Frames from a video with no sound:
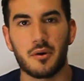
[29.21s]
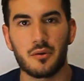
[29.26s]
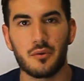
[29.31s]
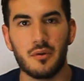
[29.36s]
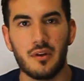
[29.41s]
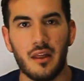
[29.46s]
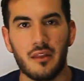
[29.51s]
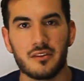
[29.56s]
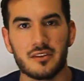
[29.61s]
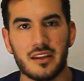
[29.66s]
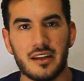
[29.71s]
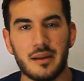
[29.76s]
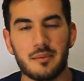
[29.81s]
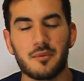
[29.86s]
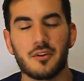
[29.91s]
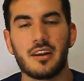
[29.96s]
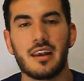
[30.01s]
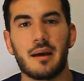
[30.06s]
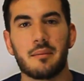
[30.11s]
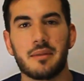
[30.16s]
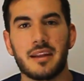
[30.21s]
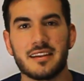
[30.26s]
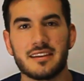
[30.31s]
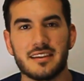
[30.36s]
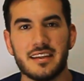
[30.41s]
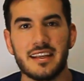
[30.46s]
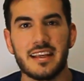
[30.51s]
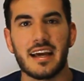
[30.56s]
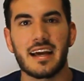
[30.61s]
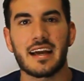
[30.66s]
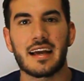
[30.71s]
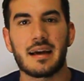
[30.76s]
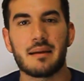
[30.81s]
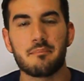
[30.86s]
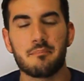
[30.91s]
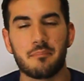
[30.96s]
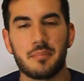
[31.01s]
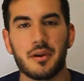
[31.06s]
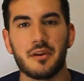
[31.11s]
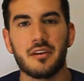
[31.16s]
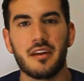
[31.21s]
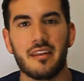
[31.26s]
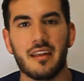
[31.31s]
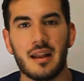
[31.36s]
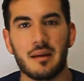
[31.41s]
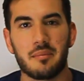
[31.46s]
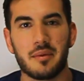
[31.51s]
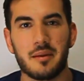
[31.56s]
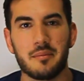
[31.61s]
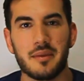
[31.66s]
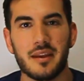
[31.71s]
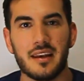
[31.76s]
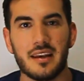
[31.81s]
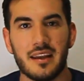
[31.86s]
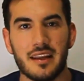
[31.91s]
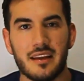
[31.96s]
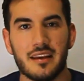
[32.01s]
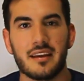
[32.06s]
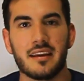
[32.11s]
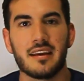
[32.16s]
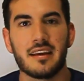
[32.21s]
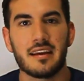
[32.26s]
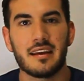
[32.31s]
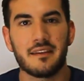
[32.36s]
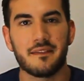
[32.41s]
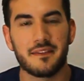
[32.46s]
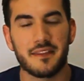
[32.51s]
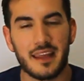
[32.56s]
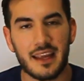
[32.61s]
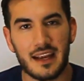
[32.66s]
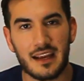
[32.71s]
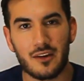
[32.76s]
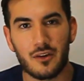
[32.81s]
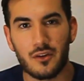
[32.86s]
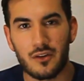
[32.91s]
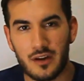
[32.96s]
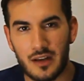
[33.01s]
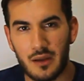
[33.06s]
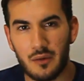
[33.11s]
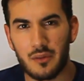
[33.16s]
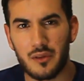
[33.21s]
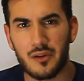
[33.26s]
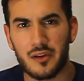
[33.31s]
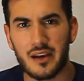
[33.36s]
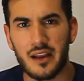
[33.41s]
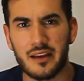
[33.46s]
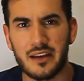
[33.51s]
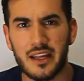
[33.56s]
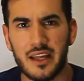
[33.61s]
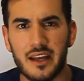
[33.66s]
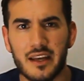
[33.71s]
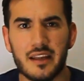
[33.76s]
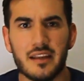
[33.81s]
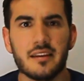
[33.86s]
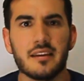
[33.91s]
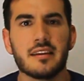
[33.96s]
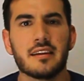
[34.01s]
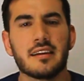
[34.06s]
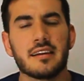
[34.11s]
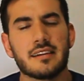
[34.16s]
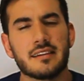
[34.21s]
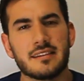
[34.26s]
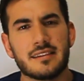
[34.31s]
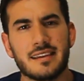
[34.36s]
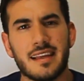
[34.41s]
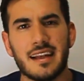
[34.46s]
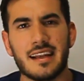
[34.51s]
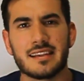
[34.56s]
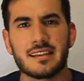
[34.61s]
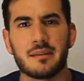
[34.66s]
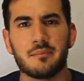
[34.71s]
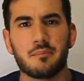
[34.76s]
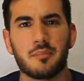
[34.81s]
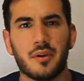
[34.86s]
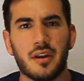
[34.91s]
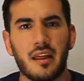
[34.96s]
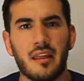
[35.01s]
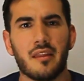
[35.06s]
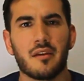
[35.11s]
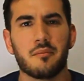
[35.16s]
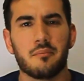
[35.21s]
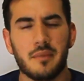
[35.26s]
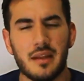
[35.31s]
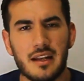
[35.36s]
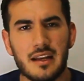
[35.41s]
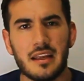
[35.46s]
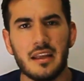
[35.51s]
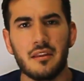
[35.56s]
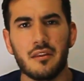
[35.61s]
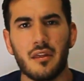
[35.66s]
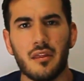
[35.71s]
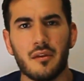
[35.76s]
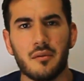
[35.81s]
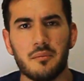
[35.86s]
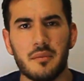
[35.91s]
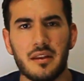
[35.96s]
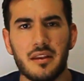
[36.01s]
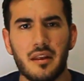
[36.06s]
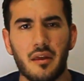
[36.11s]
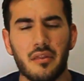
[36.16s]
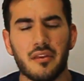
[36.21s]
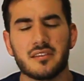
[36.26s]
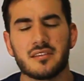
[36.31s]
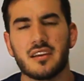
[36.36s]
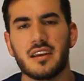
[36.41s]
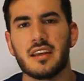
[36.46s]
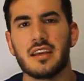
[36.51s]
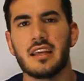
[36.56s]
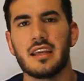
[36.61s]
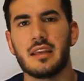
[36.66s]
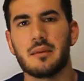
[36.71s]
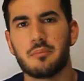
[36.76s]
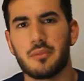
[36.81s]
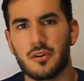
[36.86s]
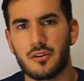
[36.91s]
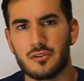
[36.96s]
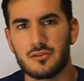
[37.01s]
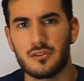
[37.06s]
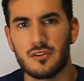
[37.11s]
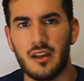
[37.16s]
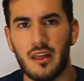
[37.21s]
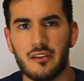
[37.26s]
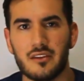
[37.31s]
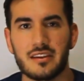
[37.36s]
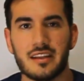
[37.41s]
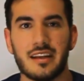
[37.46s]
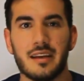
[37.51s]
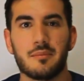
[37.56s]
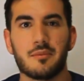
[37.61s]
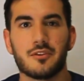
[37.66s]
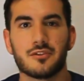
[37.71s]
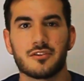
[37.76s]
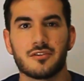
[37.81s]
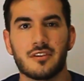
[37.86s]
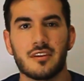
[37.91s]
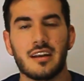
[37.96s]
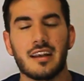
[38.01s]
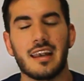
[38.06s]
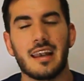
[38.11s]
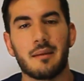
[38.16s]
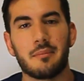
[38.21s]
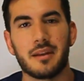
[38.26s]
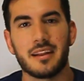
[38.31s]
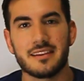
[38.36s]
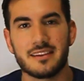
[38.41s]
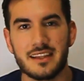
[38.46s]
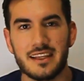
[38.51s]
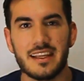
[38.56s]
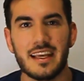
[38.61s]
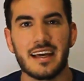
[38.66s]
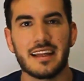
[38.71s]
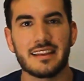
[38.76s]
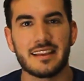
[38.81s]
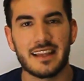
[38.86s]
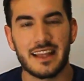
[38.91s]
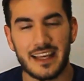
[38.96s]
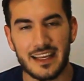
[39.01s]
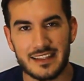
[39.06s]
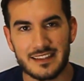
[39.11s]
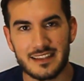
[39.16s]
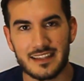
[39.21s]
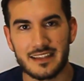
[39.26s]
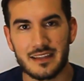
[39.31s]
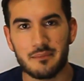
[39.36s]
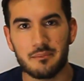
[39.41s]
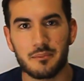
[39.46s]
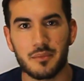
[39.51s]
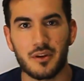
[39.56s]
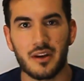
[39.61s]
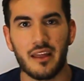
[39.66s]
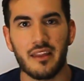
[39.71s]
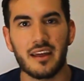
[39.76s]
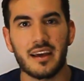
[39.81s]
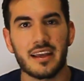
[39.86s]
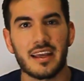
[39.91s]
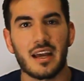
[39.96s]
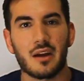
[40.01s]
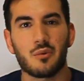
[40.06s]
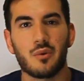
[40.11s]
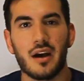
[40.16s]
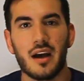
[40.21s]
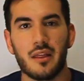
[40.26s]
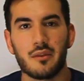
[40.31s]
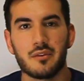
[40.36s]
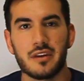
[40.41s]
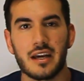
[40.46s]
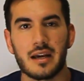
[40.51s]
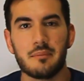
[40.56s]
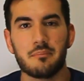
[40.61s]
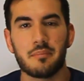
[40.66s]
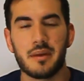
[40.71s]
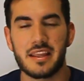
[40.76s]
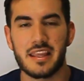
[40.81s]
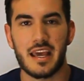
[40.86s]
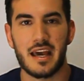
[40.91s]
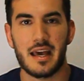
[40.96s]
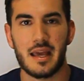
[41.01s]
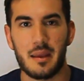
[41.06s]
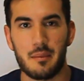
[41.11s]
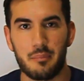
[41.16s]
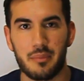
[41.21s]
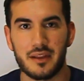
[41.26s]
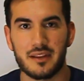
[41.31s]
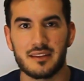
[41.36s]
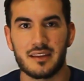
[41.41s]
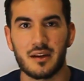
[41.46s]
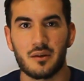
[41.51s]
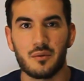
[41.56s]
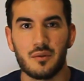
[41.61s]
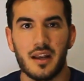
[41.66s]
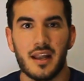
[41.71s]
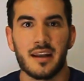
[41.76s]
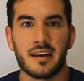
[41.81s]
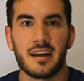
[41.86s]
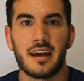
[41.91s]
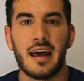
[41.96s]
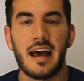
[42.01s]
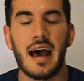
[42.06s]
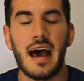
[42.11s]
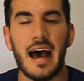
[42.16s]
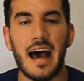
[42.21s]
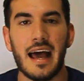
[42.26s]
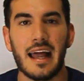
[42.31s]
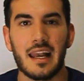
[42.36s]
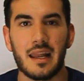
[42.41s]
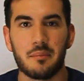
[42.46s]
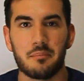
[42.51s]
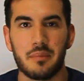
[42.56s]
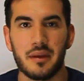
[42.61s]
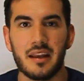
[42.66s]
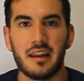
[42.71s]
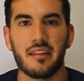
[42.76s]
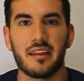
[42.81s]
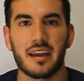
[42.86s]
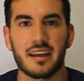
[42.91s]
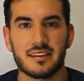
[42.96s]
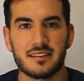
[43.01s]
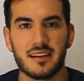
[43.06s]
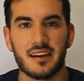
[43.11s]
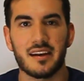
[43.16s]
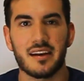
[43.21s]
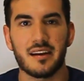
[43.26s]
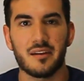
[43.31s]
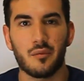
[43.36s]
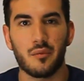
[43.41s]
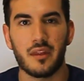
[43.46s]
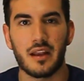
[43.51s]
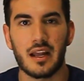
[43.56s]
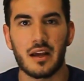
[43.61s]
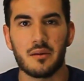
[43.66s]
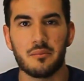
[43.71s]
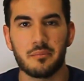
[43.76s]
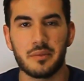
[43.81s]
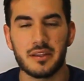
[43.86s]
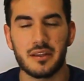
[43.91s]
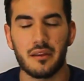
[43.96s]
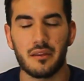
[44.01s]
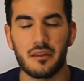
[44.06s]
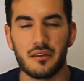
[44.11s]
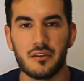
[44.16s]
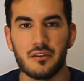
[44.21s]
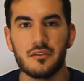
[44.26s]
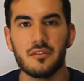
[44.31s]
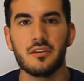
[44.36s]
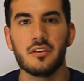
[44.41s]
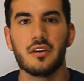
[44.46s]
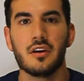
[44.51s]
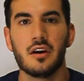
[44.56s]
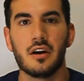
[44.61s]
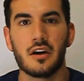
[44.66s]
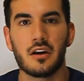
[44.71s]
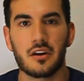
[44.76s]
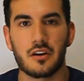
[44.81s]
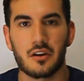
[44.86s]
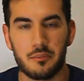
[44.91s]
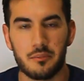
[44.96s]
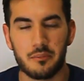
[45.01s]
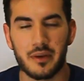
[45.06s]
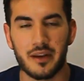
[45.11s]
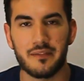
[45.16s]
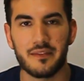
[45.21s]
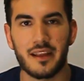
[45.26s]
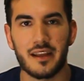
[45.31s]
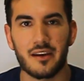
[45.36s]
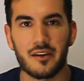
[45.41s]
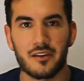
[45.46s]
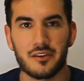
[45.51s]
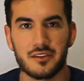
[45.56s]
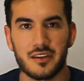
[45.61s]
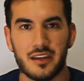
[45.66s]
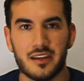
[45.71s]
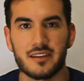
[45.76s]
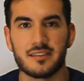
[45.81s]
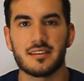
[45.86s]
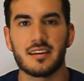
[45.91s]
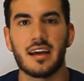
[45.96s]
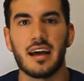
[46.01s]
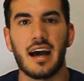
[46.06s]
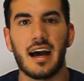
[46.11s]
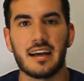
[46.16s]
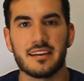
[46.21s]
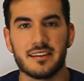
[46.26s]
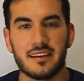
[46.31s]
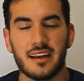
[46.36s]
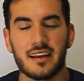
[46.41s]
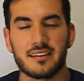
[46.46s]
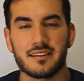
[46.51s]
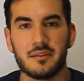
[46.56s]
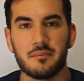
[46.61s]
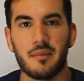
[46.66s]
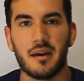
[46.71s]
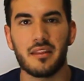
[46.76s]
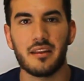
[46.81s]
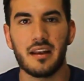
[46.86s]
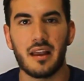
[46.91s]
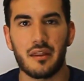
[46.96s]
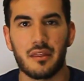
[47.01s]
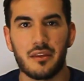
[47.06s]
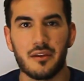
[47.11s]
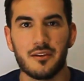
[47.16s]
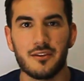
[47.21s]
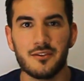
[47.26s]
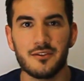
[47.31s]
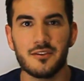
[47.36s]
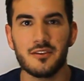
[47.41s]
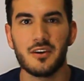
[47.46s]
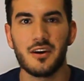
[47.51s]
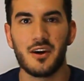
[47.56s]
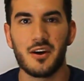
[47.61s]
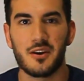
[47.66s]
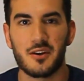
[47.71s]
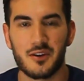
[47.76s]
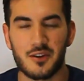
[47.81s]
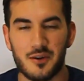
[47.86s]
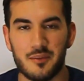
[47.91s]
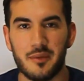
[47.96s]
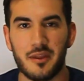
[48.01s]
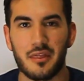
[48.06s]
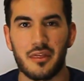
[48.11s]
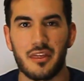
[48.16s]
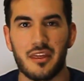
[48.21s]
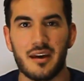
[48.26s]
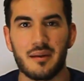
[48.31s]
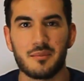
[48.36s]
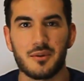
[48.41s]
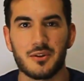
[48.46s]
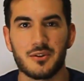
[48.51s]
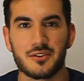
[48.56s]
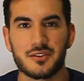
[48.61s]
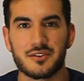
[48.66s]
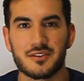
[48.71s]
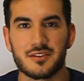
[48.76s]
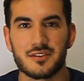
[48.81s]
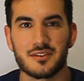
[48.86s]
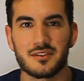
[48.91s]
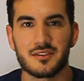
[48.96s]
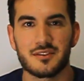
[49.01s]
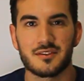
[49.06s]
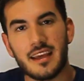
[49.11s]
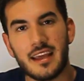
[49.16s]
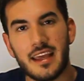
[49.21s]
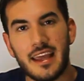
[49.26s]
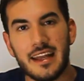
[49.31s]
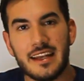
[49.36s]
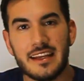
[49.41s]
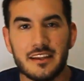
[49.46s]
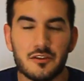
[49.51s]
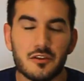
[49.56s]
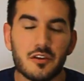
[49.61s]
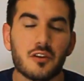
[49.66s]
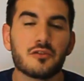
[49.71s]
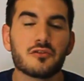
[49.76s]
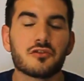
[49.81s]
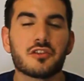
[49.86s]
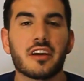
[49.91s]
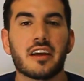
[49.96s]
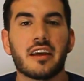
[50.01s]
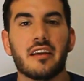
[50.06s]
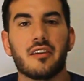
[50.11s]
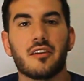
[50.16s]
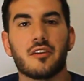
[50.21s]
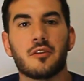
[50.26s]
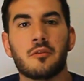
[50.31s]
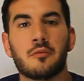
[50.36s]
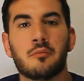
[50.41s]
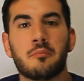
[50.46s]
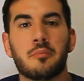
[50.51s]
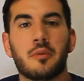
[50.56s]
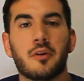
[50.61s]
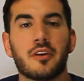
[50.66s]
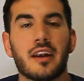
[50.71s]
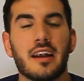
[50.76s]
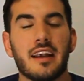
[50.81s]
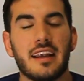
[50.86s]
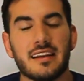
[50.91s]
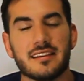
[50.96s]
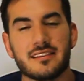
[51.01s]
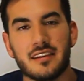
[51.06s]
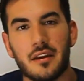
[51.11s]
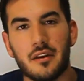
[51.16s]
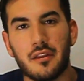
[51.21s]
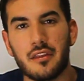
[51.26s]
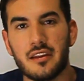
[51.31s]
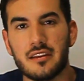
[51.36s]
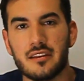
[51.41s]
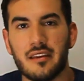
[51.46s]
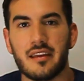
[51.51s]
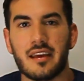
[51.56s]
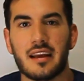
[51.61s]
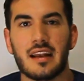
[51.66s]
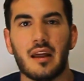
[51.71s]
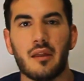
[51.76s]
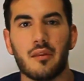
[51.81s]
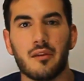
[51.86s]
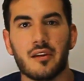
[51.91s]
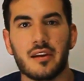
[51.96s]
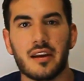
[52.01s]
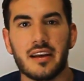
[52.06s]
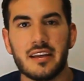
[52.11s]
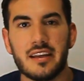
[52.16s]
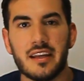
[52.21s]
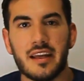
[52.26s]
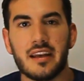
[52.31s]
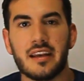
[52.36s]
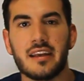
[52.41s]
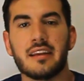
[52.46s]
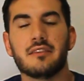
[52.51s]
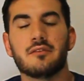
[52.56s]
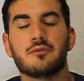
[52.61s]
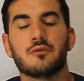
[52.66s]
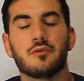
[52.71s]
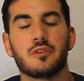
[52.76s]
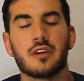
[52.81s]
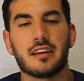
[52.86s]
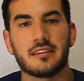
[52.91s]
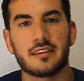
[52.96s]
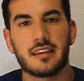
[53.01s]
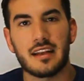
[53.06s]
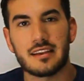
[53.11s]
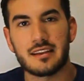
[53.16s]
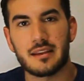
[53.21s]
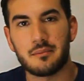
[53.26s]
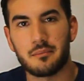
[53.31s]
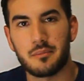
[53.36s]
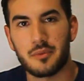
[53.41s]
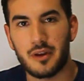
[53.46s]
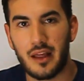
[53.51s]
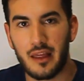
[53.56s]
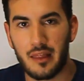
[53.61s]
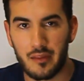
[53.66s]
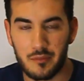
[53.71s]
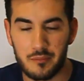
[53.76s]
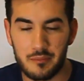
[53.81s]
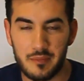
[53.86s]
Por un lado tenemos la plantilla campeona de la Premier League de, con Claudio Ranieri de la temporada 2015-2016 y por otro lado tenemos la plantilla de esta temporada que ha cuajado una campaña espectacular a la espera de que se reanude la competición con Brendan Rogers. Así que sin más dilación, comenzamos. El hito conseguido por el Leicester City de Claudio Ranieri durante la temporada